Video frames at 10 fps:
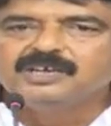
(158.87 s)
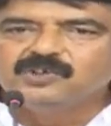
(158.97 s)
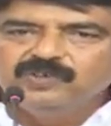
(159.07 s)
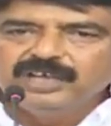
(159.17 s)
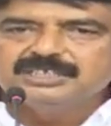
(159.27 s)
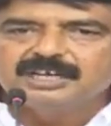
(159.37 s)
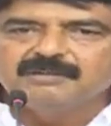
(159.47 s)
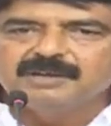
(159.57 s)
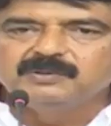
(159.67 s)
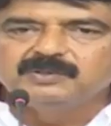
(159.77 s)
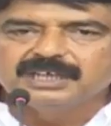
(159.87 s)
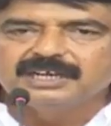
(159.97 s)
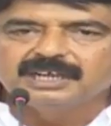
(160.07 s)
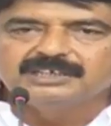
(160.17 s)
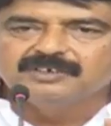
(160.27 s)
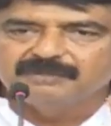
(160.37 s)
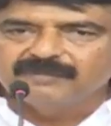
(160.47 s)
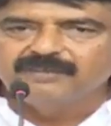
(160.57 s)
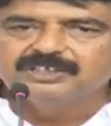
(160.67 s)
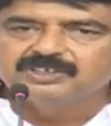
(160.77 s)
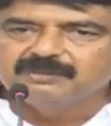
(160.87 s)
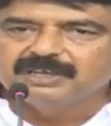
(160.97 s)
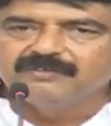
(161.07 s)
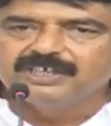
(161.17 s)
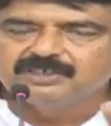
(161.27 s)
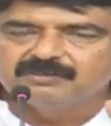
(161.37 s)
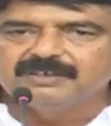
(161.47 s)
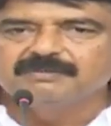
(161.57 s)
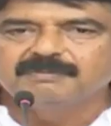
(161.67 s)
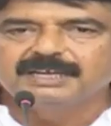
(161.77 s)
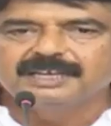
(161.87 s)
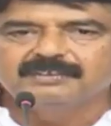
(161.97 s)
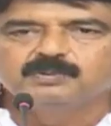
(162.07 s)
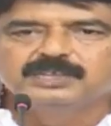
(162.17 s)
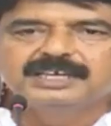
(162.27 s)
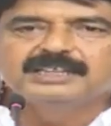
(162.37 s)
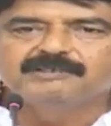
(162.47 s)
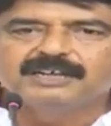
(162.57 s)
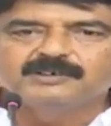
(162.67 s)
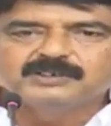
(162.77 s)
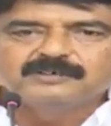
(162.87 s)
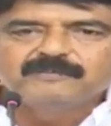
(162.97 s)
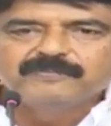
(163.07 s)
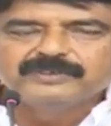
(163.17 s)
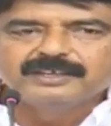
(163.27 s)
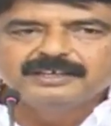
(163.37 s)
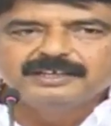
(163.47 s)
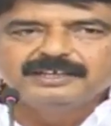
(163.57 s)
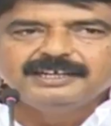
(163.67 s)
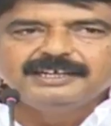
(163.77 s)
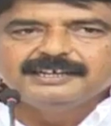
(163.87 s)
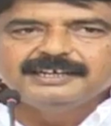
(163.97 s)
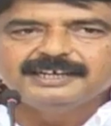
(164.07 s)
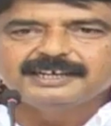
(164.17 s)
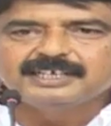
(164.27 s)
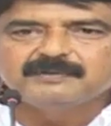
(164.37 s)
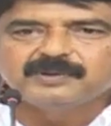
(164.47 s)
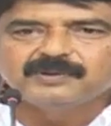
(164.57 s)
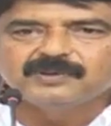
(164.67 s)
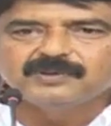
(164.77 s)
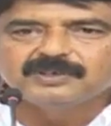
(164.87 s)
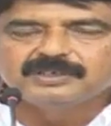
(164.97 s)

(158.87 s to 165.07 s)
నువ్వు వేస్ట్ రా బాబు నువ్వు సన్నాసి మనం వేస్ట్ మనం వేస్ట్ మనం మన రథం ముందుకెళ్తాం అనవసరం ఇట్లాంటి అట చెప్పేవాడు